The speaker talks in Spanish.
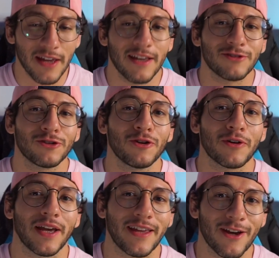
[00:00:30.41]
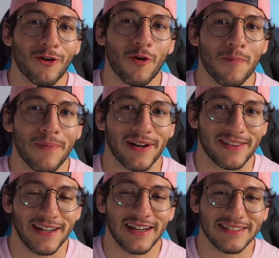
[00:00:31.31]
y esto es lo que quiero
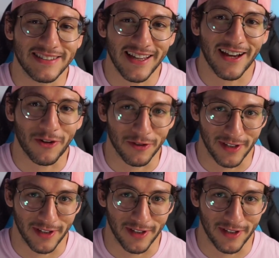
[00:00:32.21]
compartirles día con